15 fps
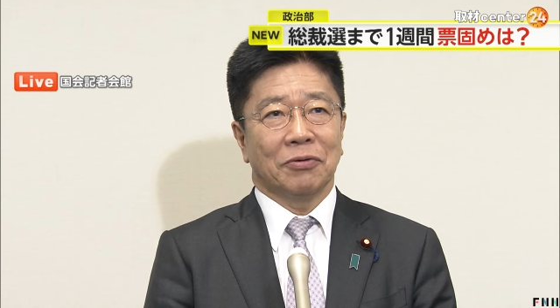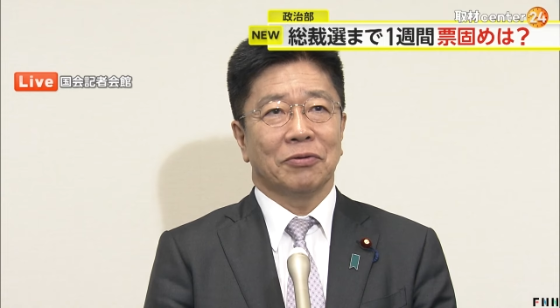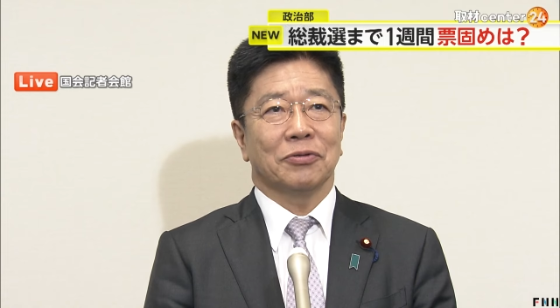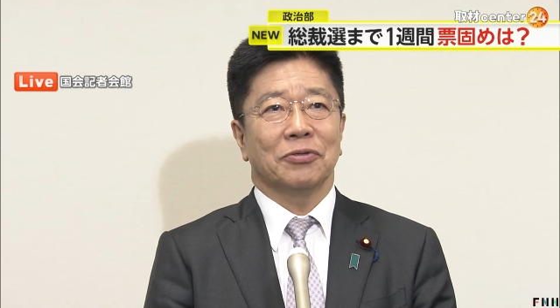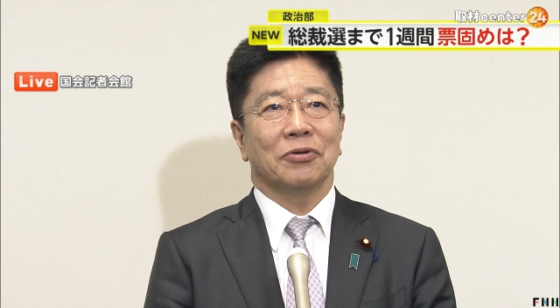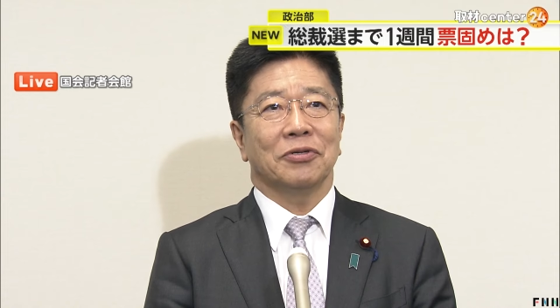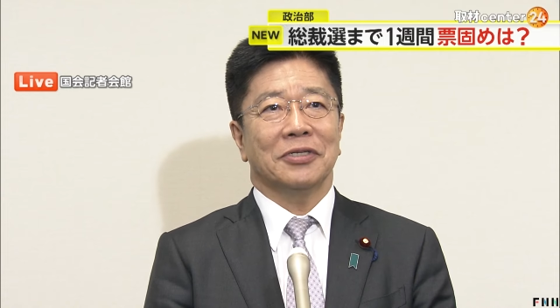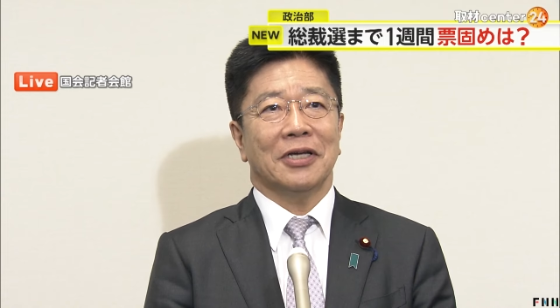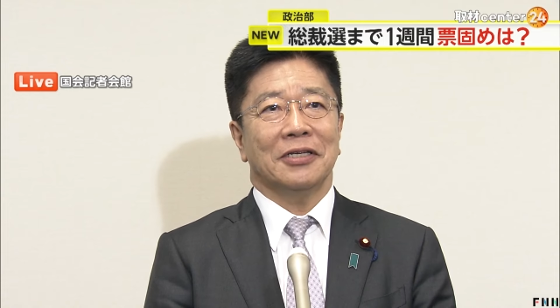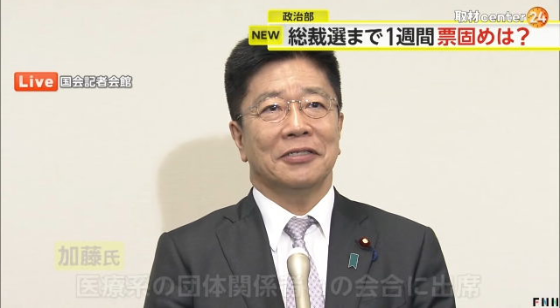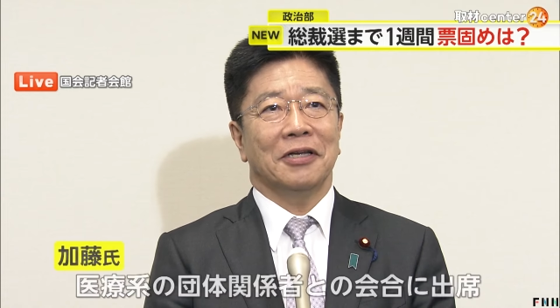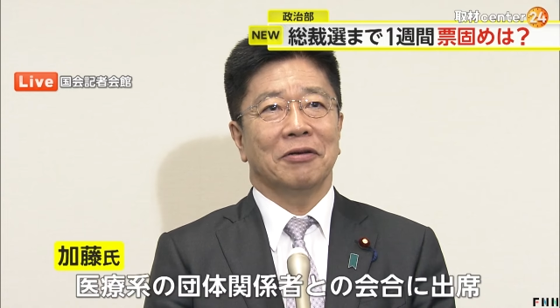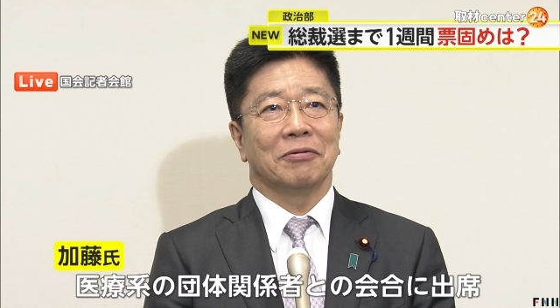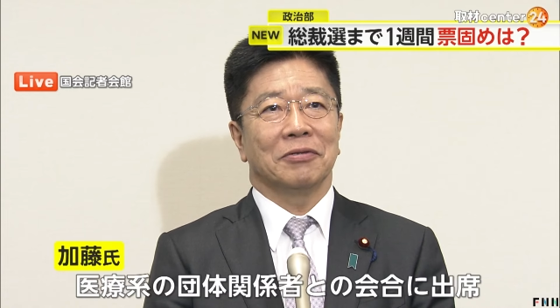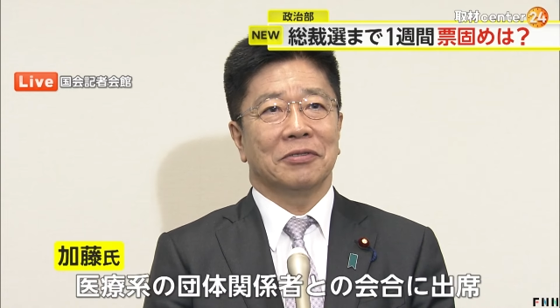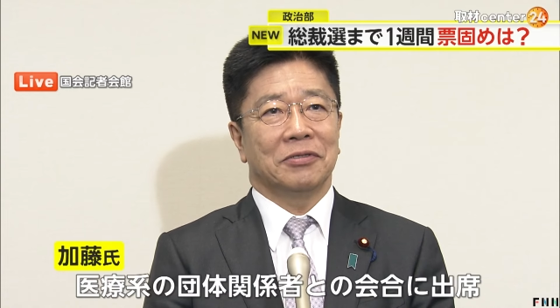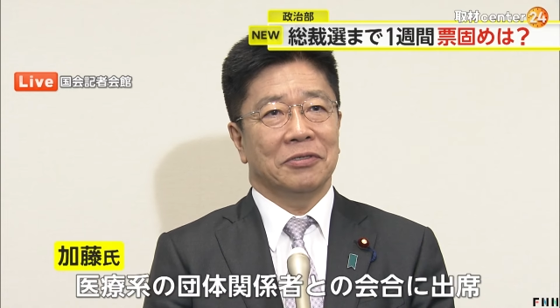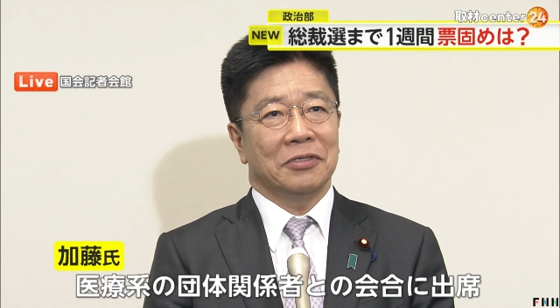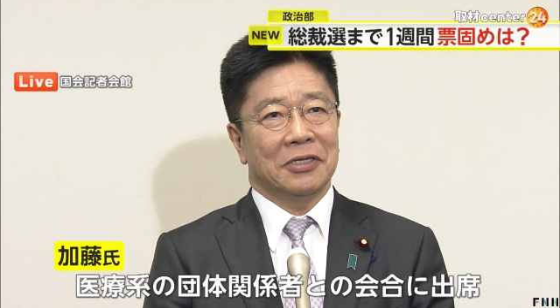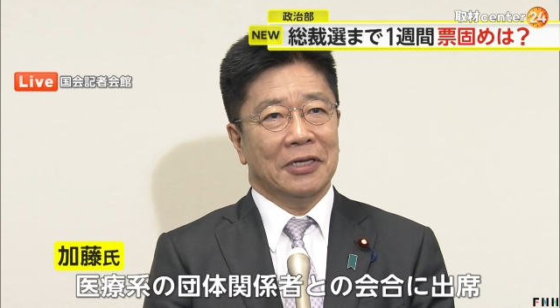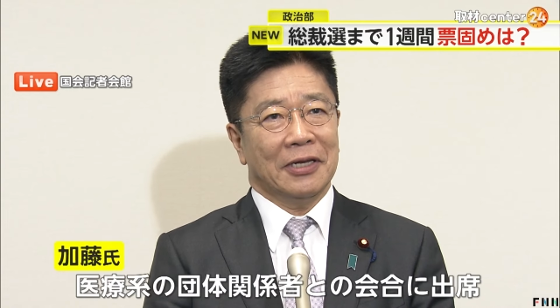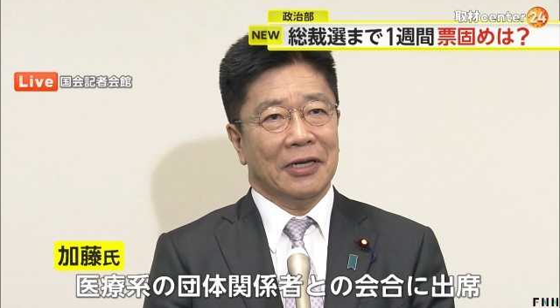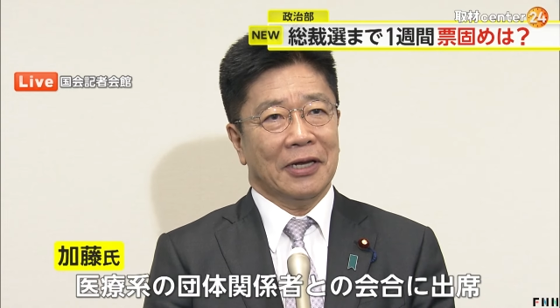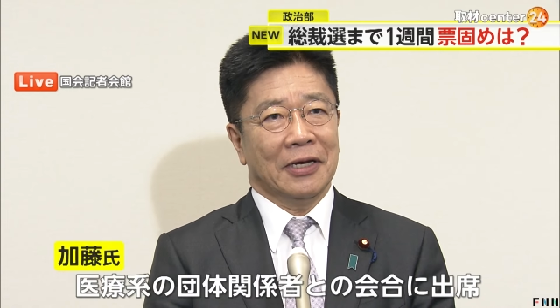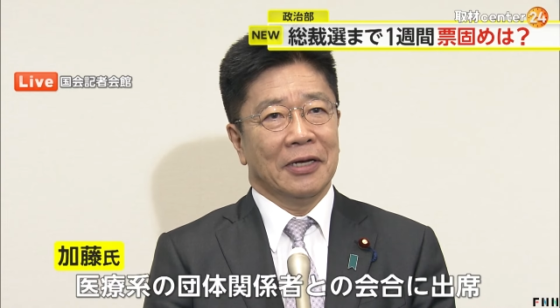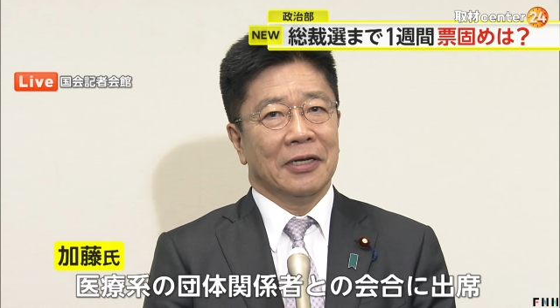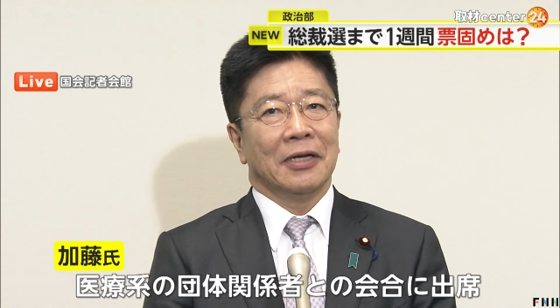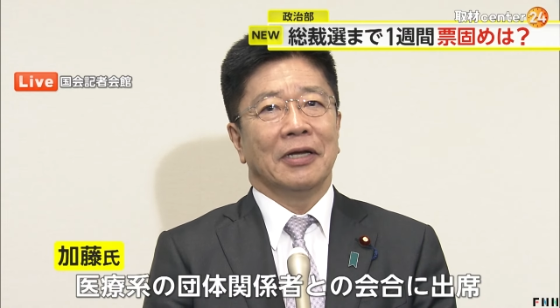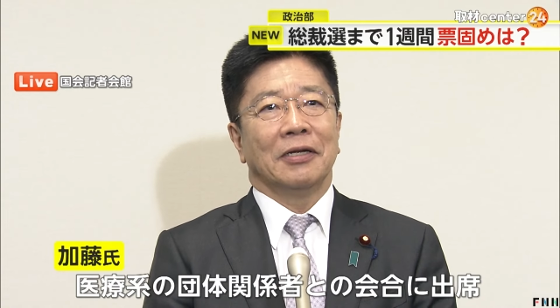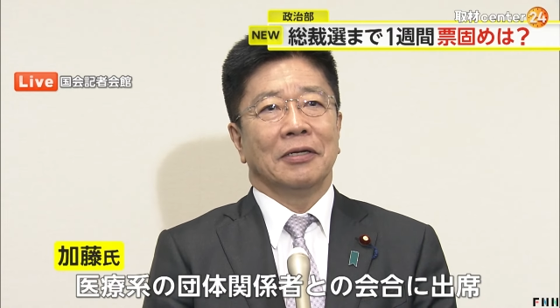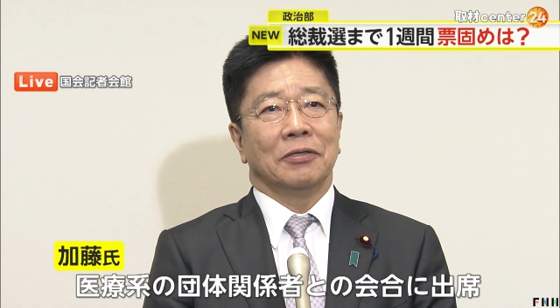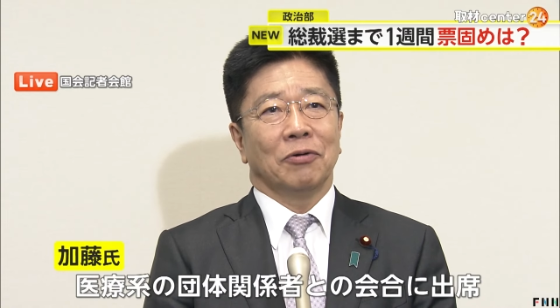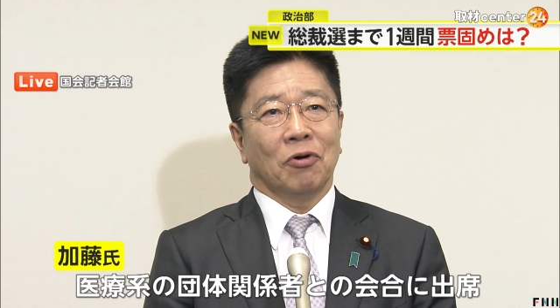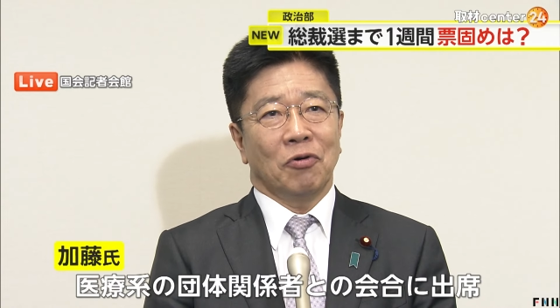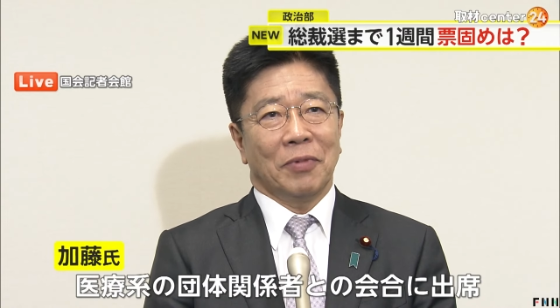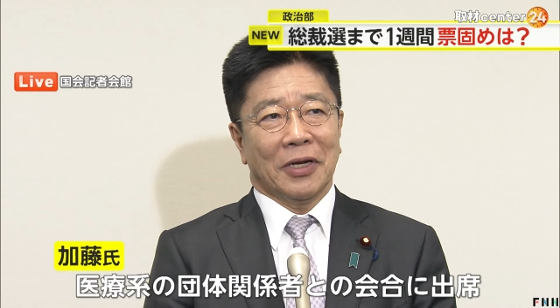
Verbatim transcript: めた加藤氏は先日、医療系